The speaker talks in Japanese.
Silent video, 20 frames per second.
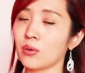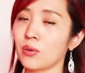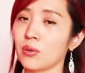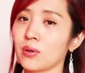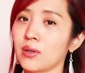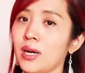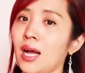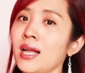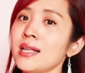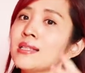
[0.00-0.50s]

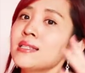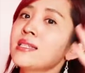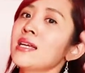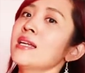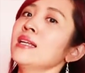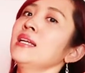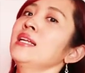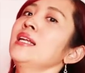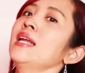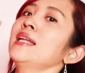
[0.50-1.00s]
こう完
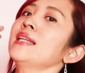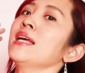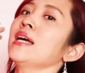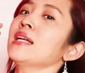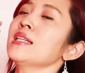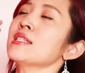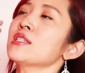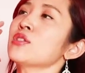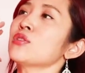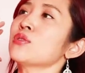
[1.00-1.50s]
全に寝
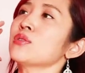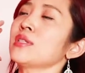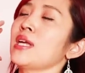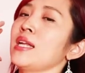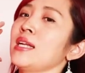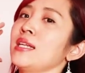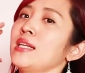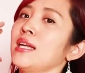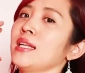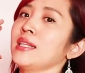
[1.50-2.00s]
た状
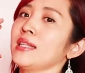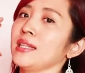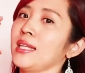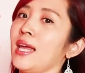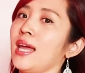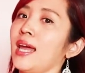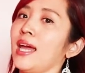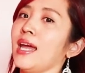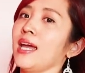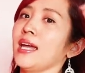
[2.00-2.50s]
態になっ
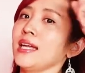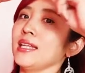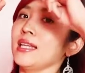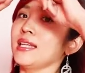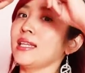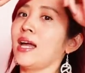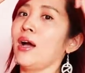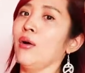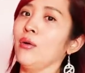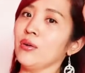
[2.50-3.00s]
て、
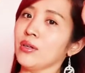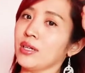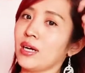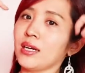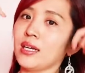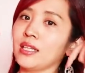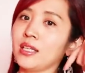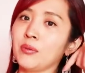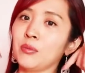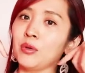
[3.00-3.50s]
でタオルか
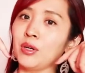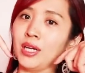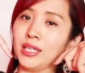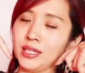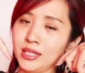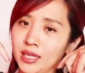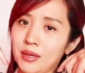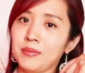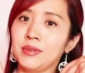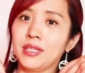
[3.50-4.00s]
けても
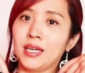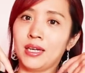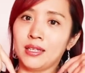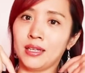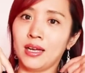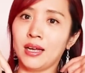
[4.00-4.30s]
らってみたい